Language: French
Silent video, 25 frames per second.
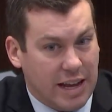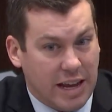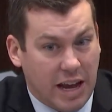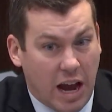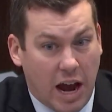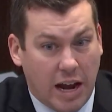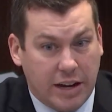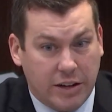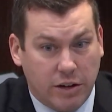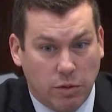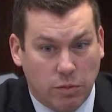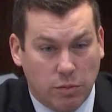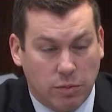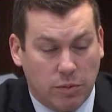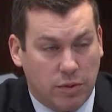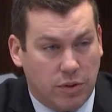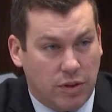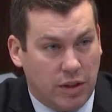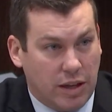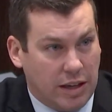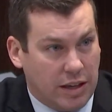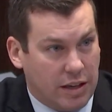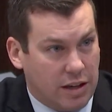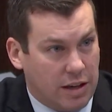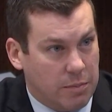On ne
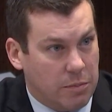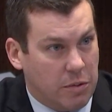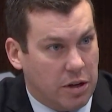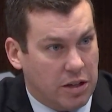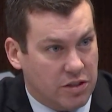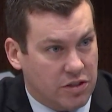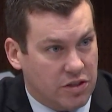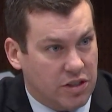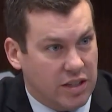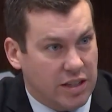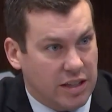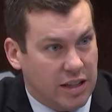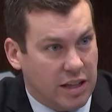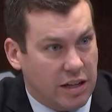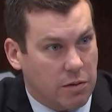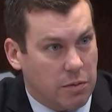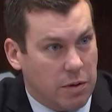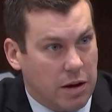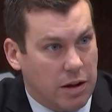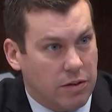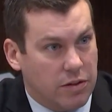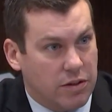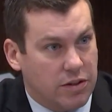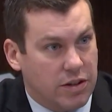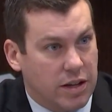décidera pas nécessairement de
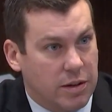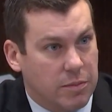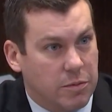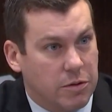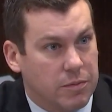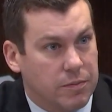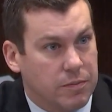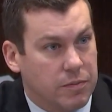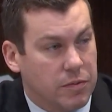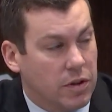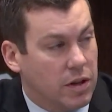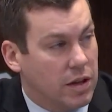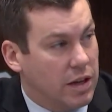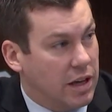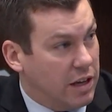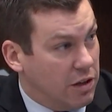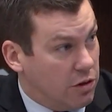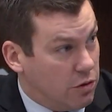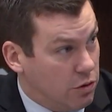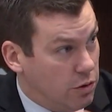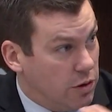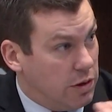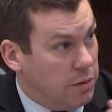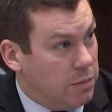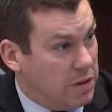cet élément
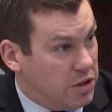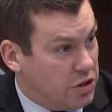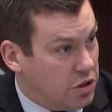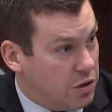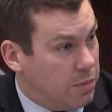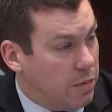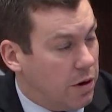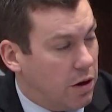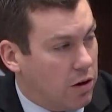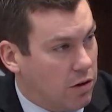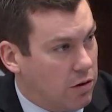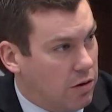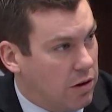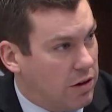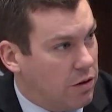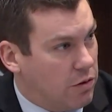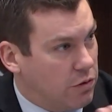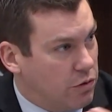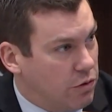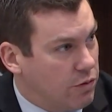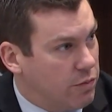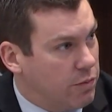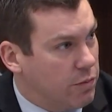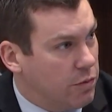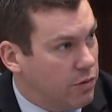aujourd'hui, je ne crois pas.
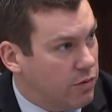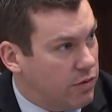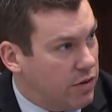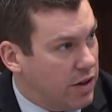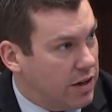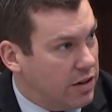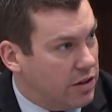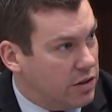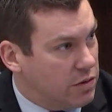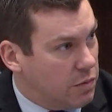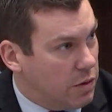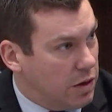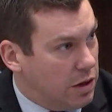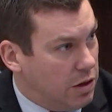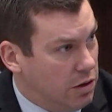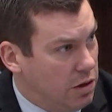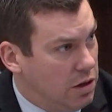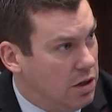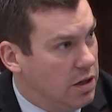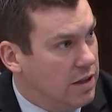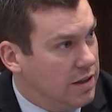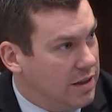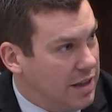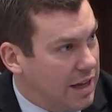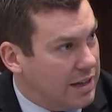Monsieur
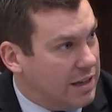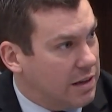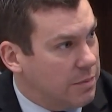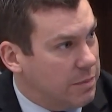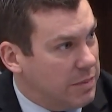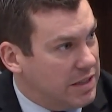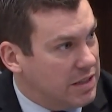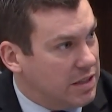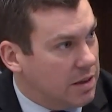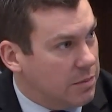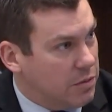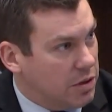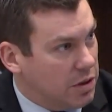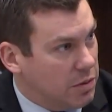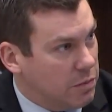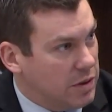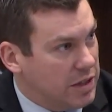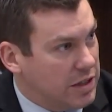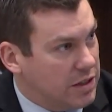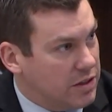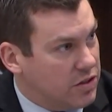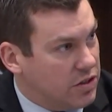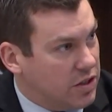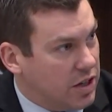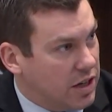Barlow, je sais que vous avez
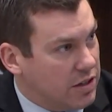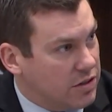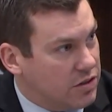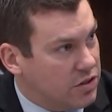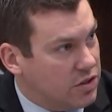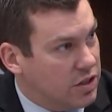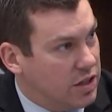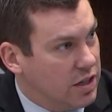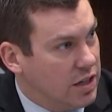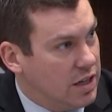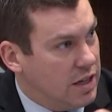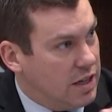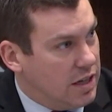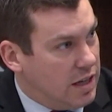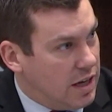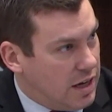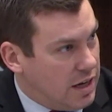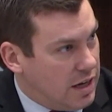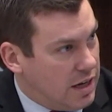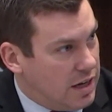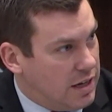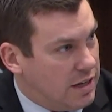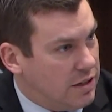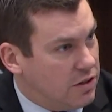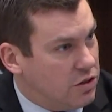aussi proposé une motion. C'est
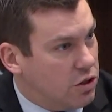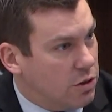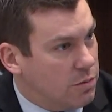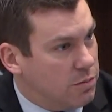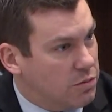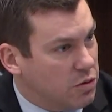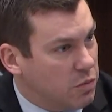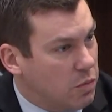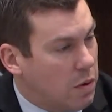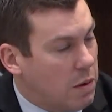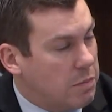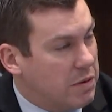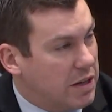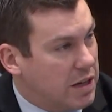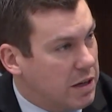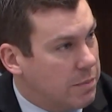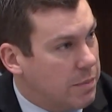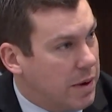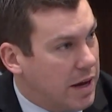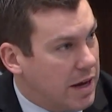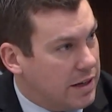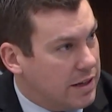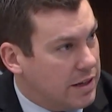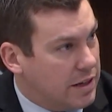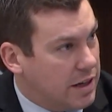quelque chose dont on pourrait
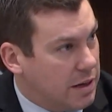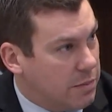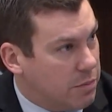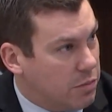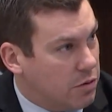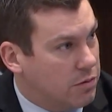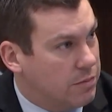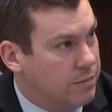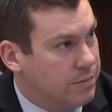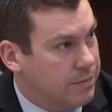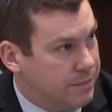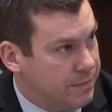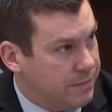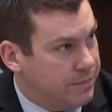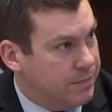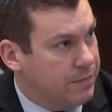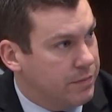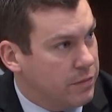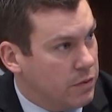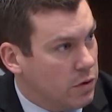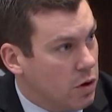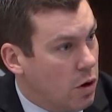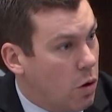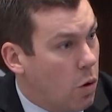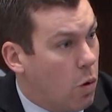discuter
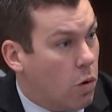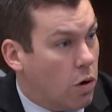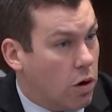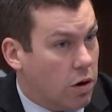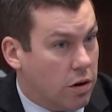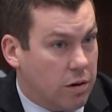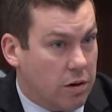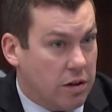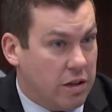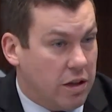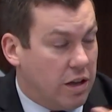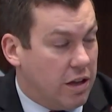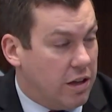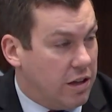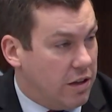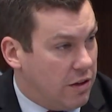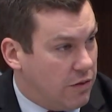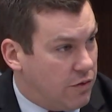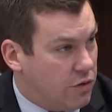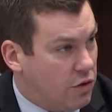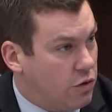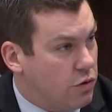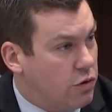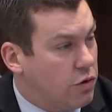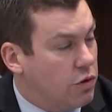lorsque nous reviendrons en
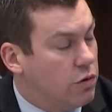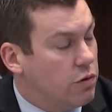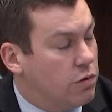avril.